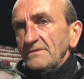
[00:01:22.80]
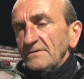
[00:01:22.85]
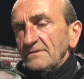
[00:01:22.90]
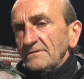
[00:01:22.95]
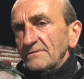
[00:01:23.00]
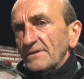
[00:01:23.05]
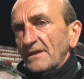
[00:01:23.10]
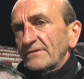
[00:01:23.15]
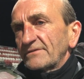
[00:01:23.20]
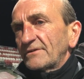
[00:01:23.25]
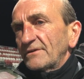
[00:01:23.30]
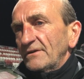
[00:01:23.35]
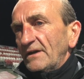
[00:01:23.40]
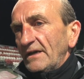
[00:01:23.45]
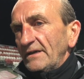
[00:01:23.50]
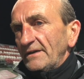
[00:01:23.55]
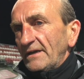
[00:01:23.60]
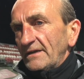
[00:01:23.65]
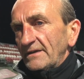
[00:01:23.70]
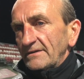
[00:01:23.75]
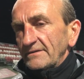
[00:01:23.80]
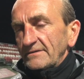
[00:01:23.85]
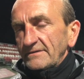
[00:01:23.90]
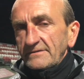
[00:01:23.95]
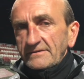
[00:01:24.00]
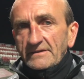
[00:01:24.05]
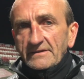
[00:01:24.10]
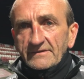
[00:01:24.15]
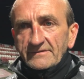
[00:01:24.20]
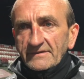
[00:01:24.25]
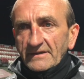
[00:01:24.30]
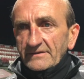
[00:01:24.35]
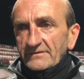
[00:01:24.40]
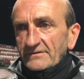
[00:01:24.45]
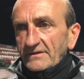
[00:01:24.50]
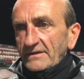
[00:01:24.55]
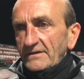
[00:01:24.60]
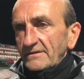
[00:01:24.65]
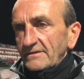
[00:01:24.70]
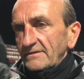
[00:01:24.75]
Uraz kolana, nie jest tak
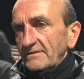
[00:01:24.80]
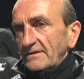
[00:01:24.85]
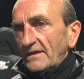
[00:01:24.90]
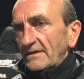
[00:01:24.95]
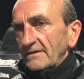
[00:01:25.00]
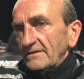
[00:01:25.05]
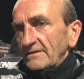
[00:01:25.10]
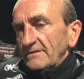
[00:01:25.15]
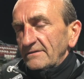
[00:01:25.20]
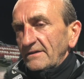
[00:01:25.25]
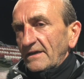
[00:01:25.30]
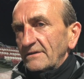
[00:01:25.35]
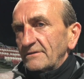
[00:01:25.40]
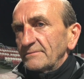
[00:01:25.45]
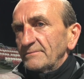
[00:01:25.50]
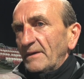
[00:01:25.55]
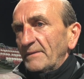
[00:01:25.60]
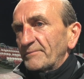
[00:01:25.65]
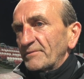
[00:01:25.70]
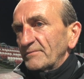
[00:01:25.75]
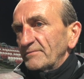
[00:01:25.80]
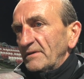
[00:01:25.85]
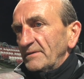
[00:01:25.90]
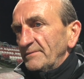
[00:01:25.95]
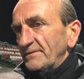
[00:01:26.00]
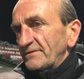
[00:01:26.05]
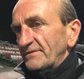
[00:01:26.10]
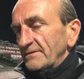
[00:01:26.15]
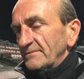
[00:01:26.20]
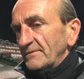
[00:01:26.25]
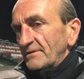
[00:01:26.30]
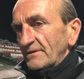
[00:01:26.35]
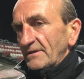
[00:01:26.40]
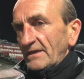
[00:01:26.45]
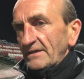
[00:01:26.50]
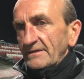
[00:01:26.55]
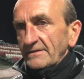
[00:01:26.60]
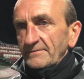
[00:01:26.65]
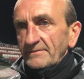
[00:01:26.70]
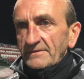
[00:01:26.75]
źle. Jakub ma problemy z tym
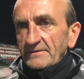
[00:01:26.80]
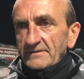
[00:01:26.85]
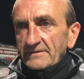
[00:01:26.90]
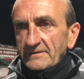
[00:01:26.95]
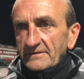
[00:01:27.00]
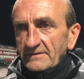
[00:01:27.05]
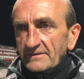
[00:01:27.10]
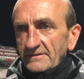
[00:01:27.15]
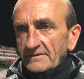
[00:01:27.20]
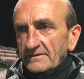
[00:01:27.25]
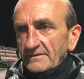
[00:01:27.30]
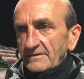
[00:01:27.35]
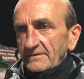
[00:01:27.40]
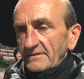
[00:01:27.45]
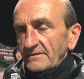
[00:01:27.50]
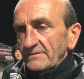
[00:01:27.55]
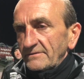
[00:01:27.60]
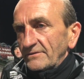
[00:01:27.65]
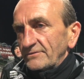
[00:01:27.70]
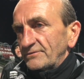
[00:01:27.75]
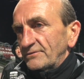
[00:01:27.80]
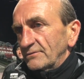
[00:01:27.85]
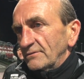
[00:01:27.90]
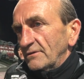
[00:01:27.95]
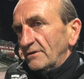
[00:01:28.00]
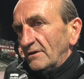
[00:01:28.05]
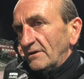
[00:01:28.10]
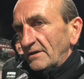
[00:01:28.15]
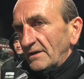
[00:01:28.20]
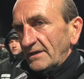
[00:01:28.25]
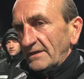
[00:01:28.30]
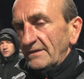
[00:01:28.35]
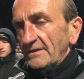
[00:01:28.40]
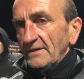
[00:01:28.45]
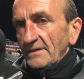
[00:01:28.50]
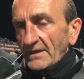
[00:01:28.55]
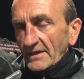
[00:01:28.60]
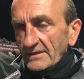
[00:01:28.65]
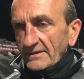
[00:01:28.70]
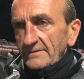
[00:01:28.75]
kolanem e, dość długo, ale,
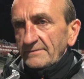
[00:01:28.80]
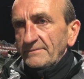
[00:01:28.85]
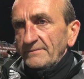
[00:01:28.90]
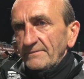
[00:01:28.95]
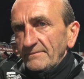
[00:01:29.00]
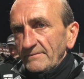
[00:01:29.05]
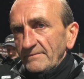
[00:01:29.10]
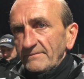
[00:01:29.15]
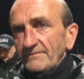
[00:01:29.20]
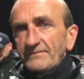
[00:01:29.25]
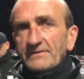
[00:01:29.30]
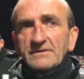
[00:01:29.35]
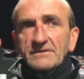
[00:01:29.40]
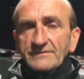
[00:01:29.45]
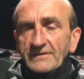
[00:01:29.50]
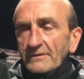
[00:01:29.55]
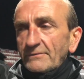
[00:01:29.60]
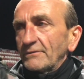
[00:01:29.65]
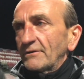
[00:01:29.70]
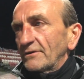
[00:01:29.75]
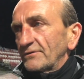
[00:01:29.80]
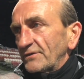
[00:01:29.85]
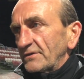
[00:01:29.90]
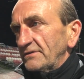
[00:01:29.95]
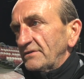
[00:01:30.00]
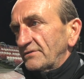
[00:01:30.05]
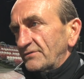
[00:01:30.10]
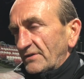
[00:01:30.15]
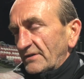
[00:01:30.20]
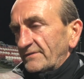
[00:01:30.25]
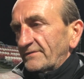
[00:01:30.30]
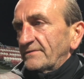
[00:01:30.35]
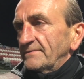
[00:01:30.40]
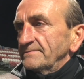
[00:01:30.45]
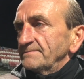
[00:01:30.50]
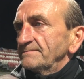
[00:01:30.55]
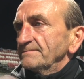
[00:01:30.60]
ale wyglądało gorzej niż jest